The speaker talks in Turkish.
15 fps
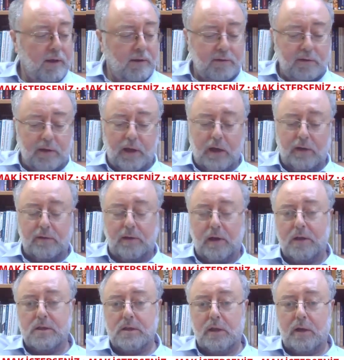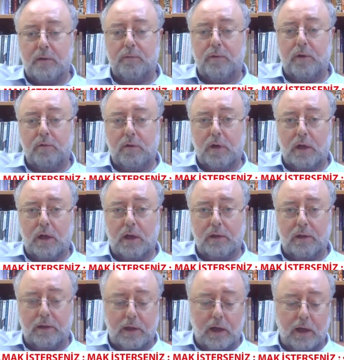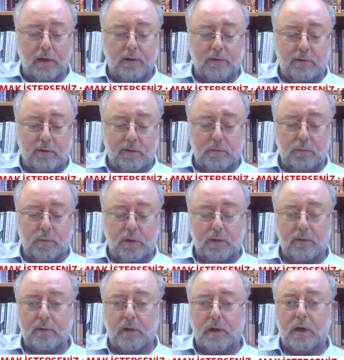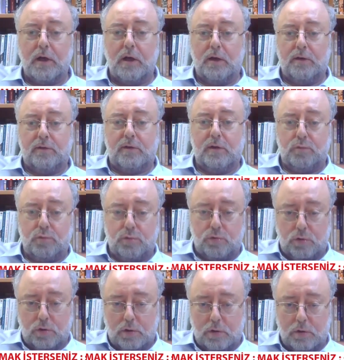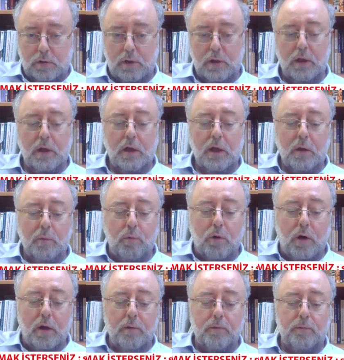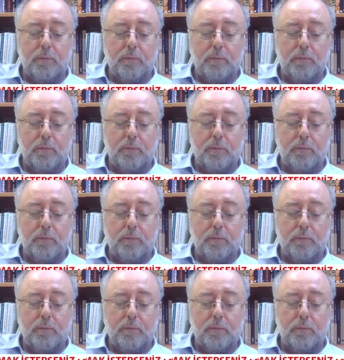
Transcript: siyasi açıdan fevkalade talihsiz bir insan. Karısı tutuyor, muhalif